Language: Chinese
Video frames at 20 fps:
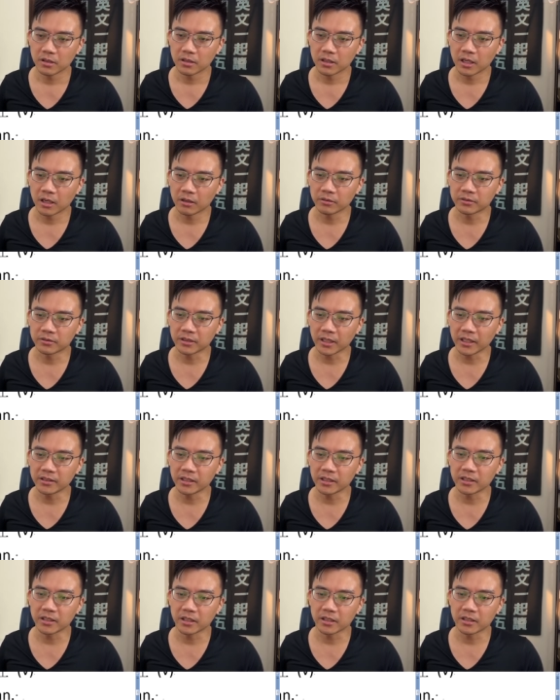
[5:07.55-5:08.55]
然后
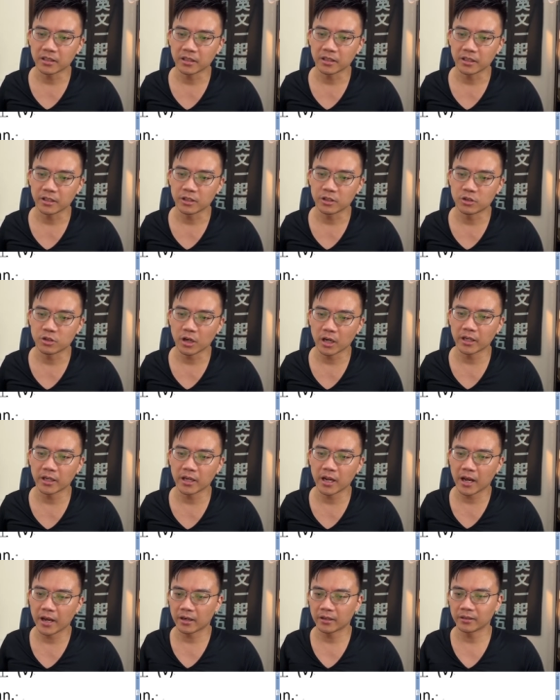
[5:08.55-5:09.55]
dating 也可以，John
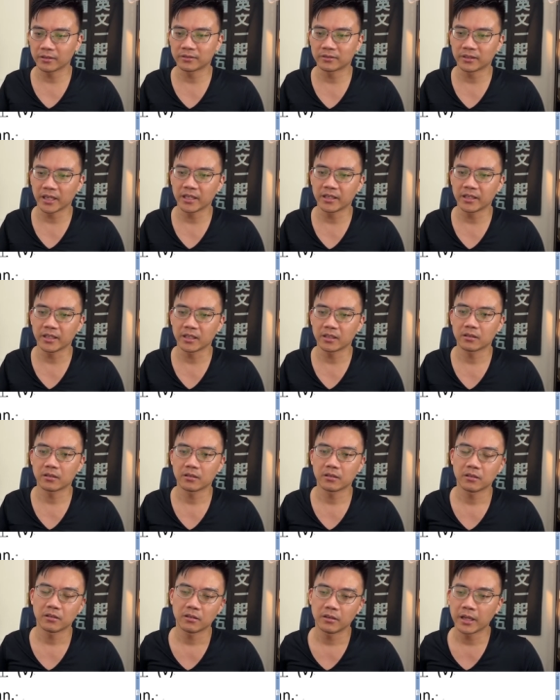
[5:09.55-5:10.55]
and I are dating，
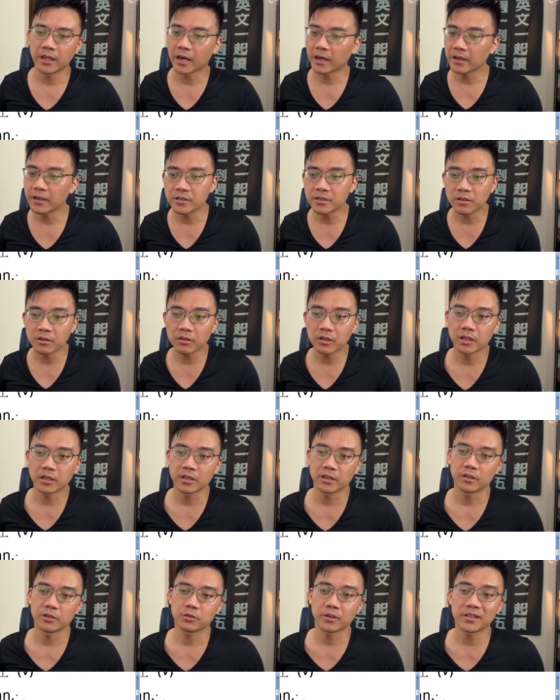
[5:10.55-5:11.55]
两个意思都可
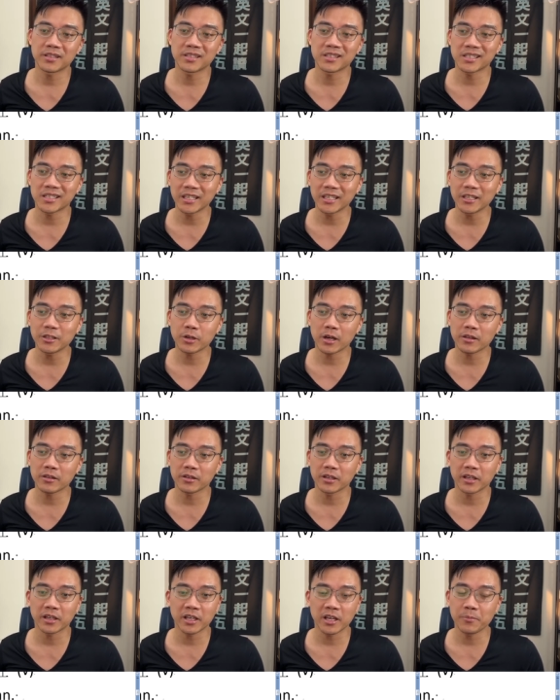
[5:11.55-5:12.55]
以。所以 see each
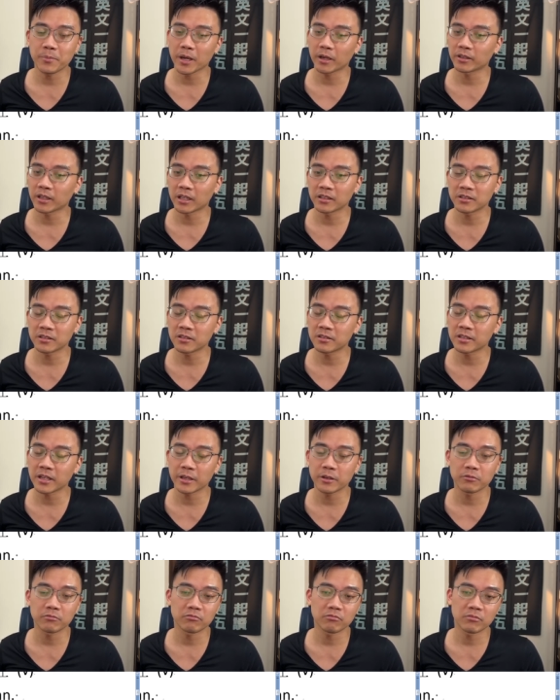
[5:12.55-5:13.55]
other 也可以表达这是
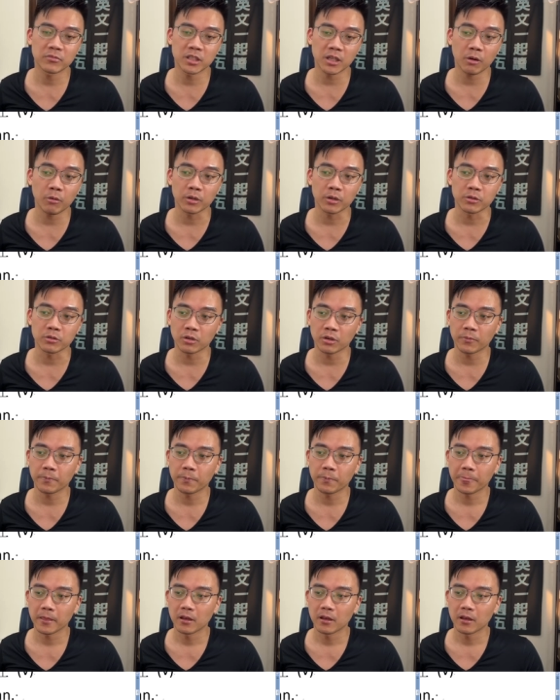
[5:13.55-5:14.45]
在交往中。